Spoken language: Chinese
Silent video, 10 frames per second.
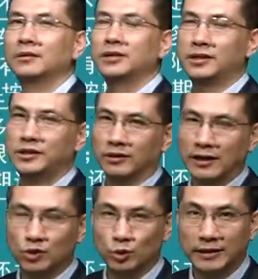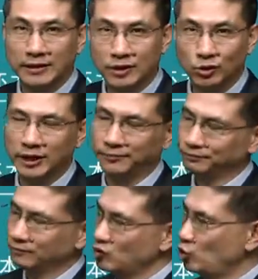这是教材梳理它的优点，
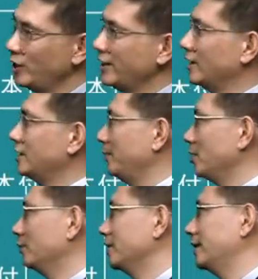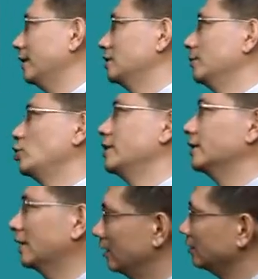缺点也比较明显。什么缺点呢？